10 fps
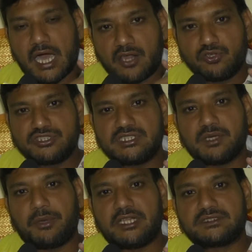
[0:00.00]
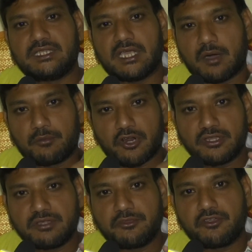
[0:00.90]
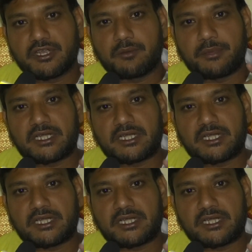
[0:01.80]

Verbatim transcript: ఆ రోజే చెప్పాల్సిందే అమరావతి మేము ఇక్కడ